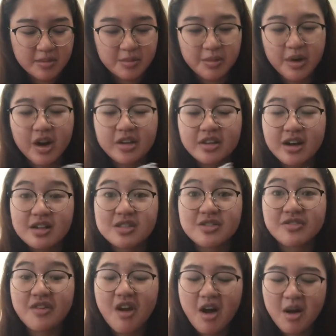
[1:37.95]
products
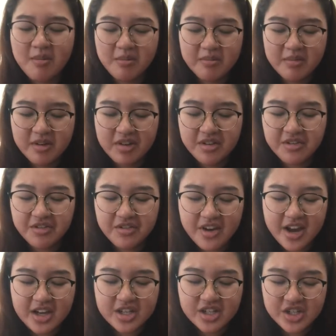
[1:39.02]
from
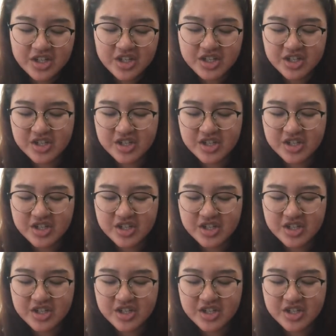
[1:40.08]
Fresh.